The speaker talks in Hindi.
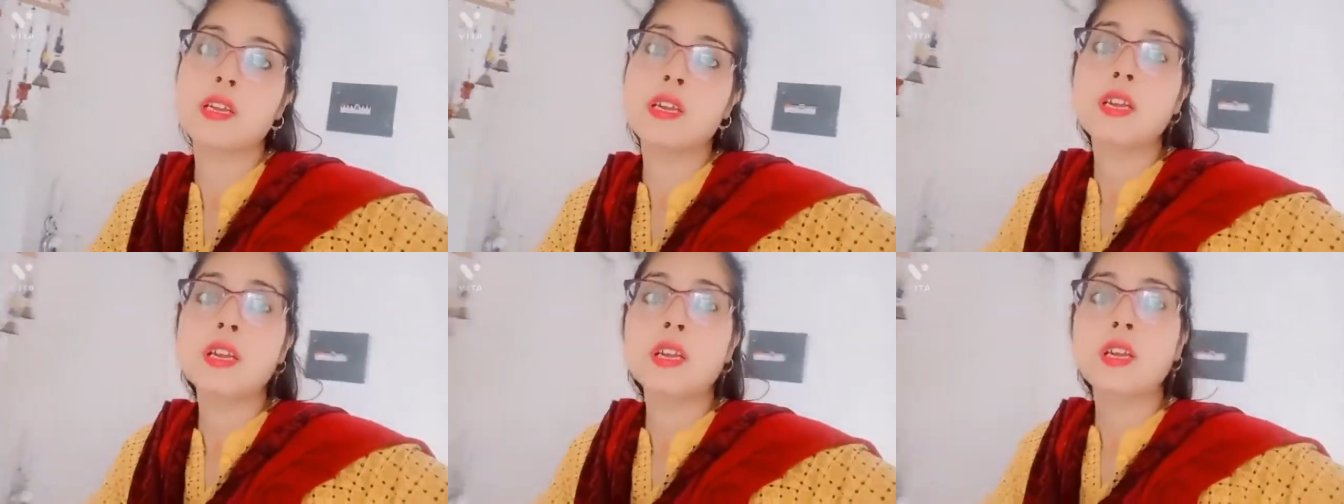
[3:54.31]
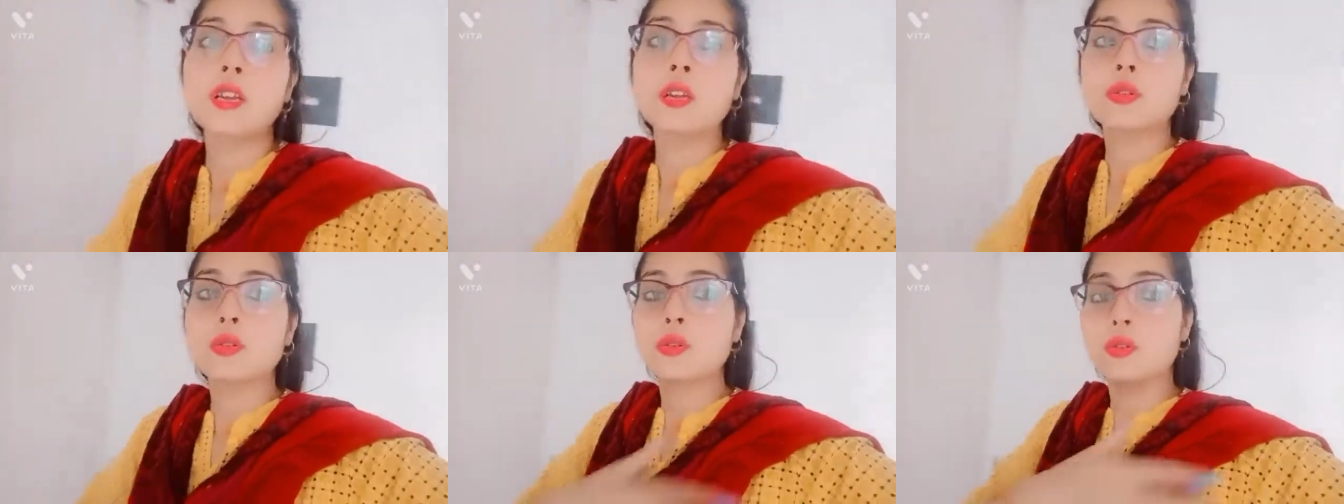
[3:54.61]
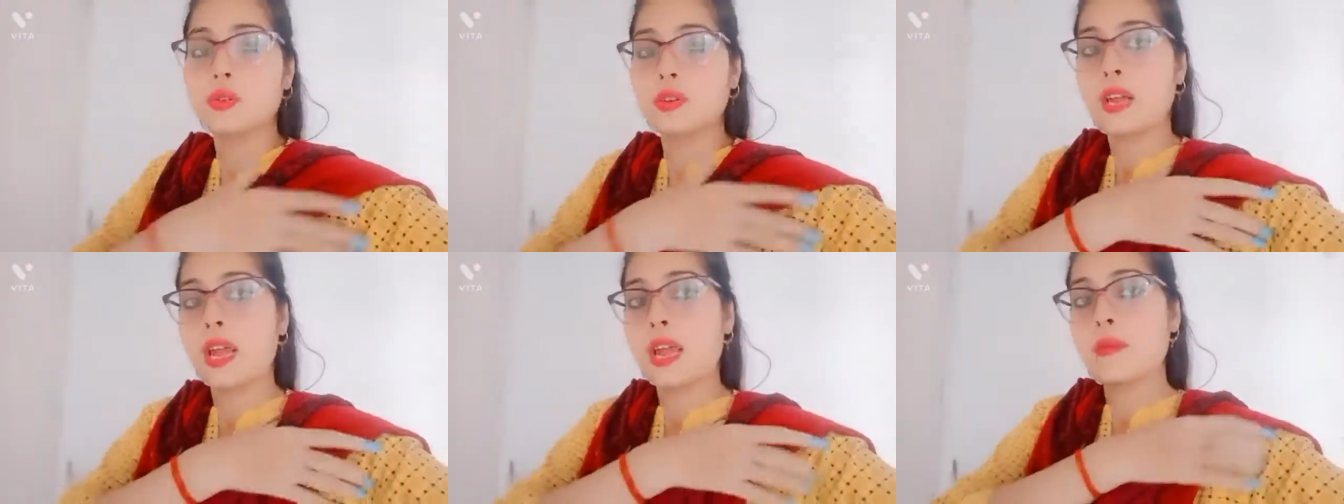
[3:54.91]
तो टाइम
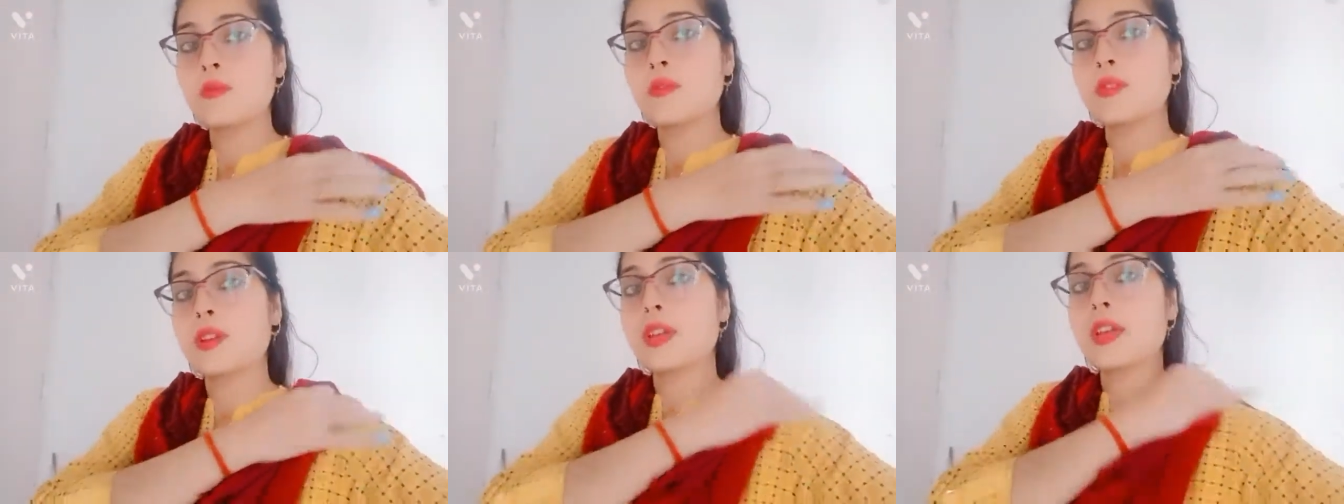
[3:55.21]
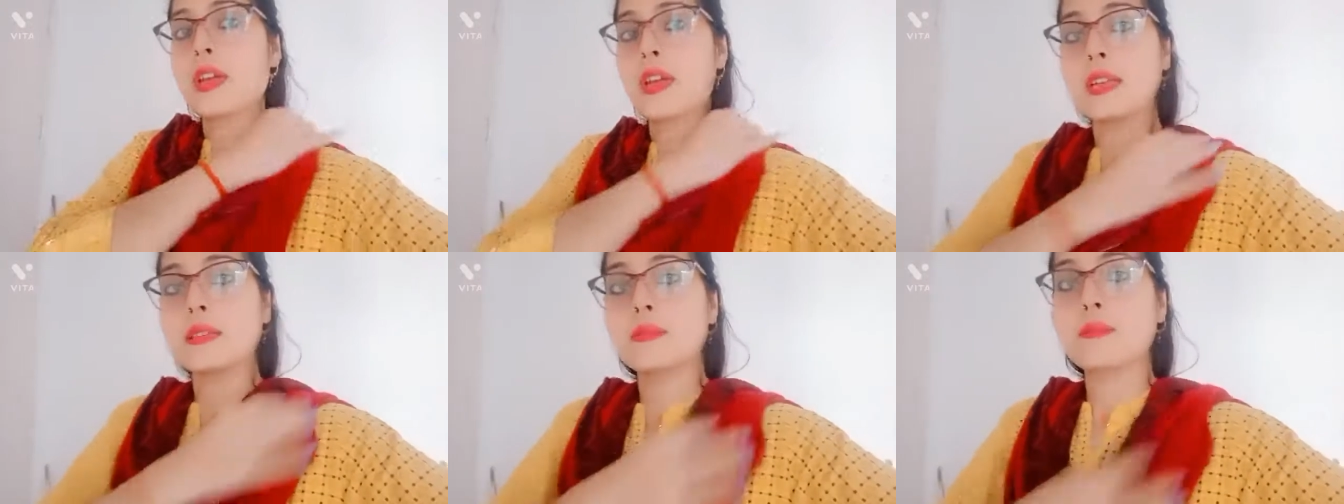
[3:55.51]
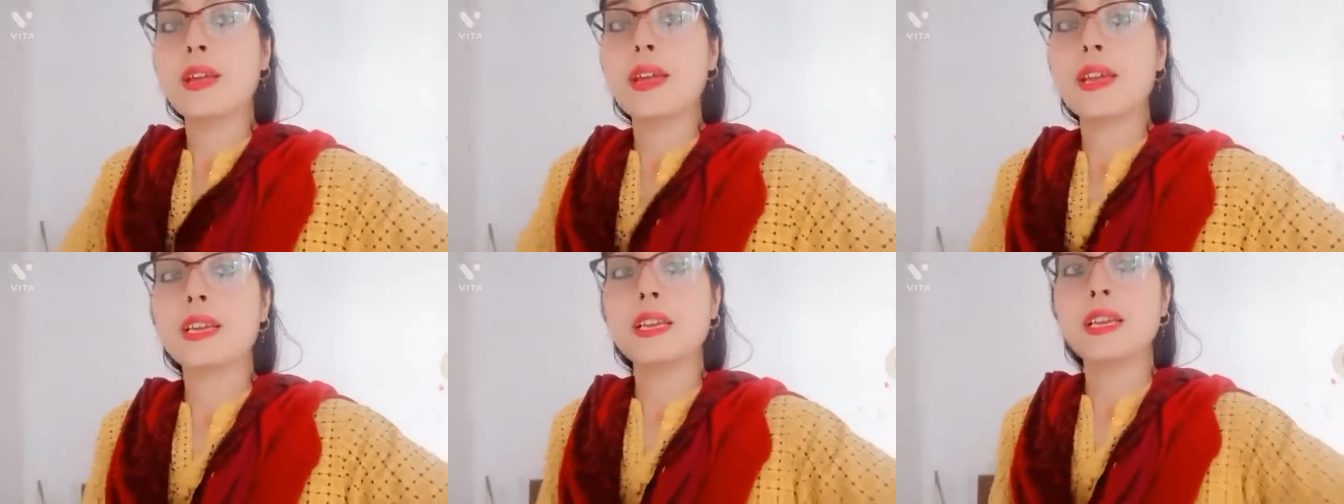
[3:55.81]
हो गया है आज मैं ही
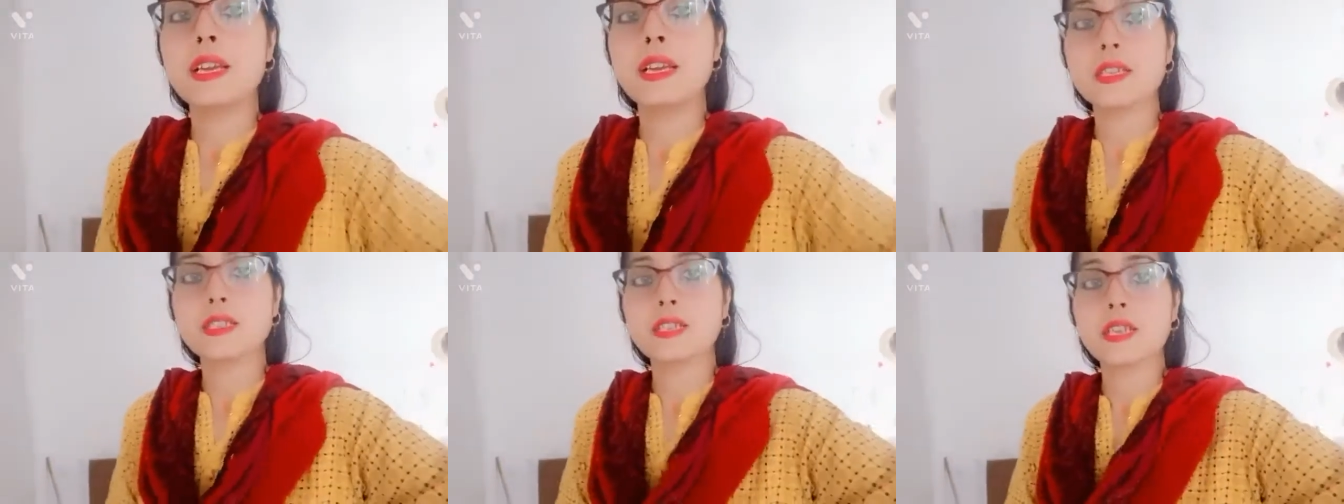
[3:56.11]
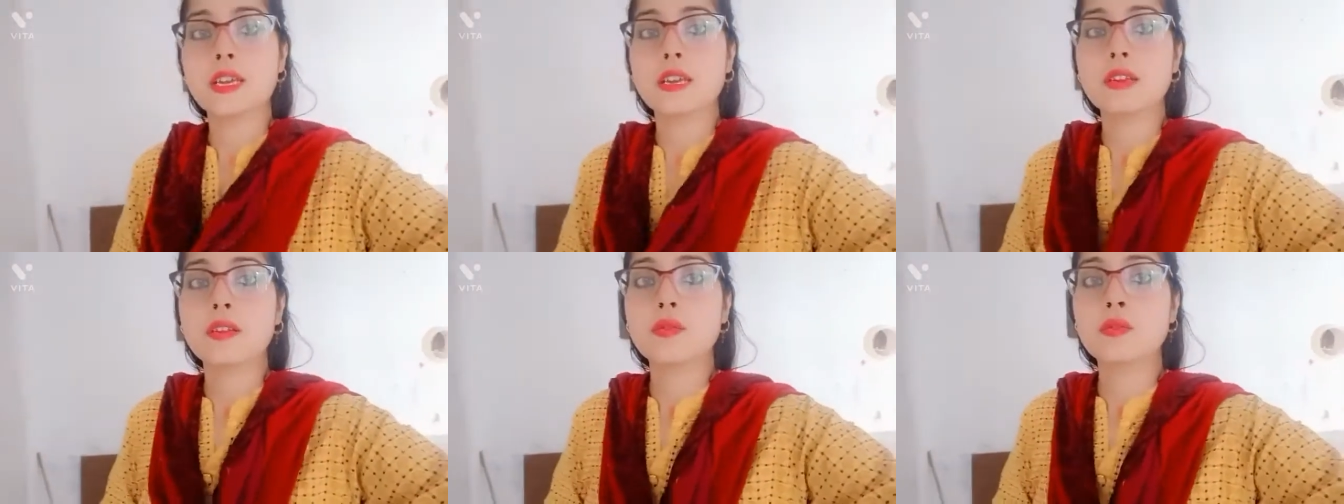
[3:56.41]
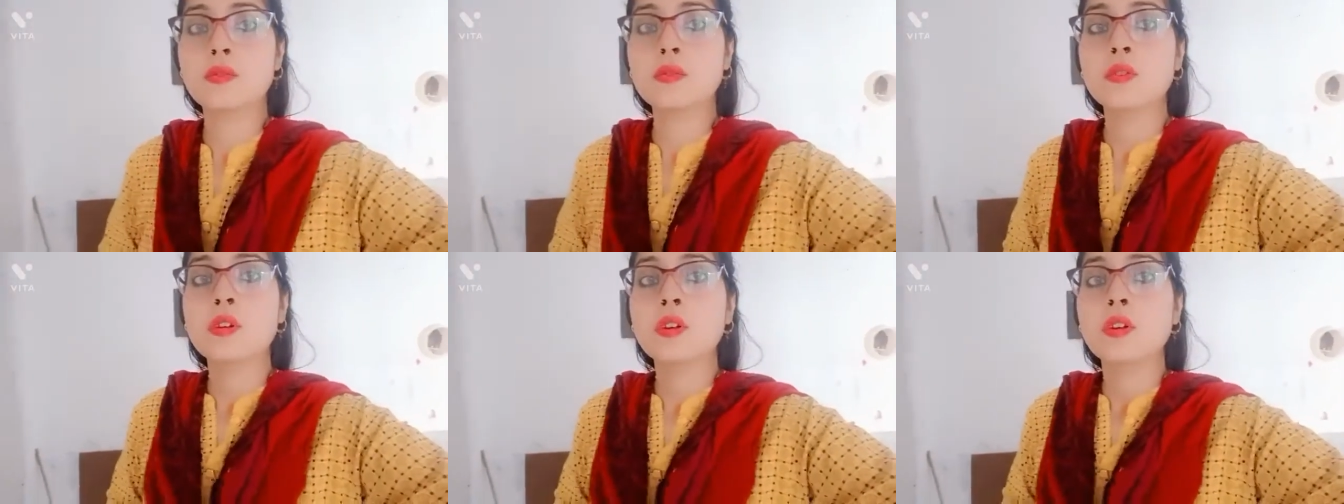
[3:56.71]
लेने जा रही हूँ
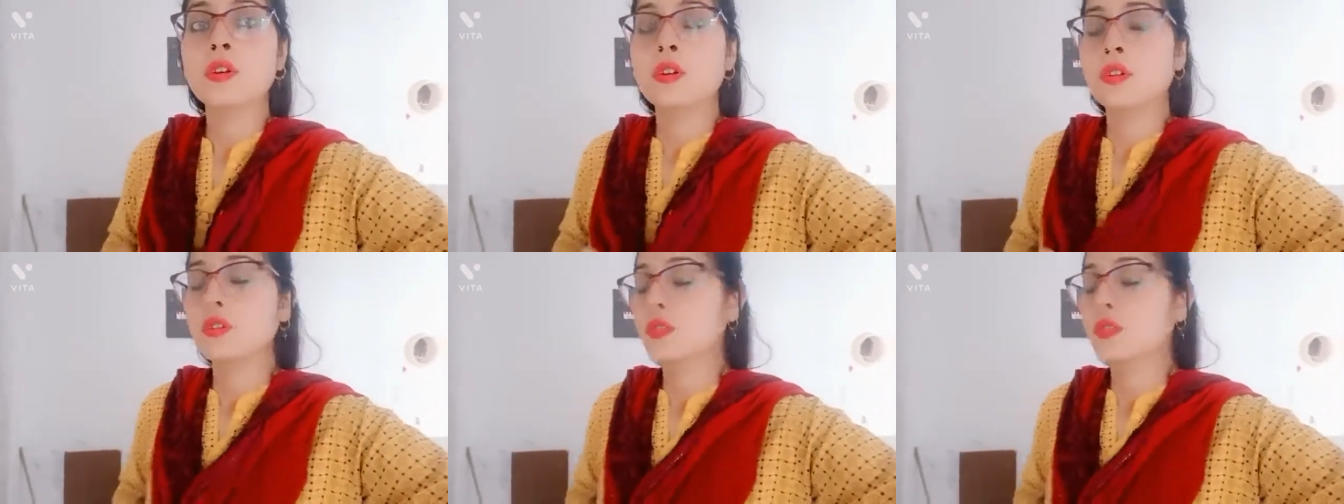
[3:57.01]
तो